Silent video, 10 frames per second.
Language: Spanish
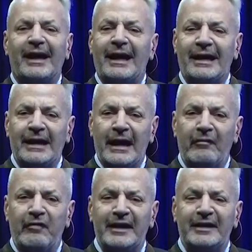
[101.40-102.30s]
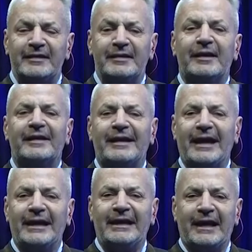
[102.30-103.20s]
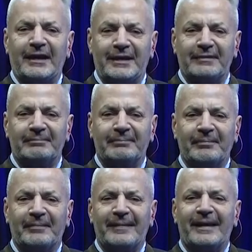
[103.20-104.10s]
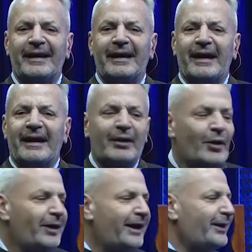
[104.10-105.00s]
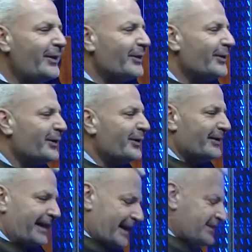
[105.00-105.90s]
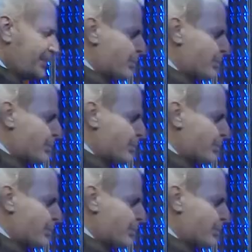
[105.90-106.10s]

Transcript: el Netflix de LinkedIn. Hola Leo, gracias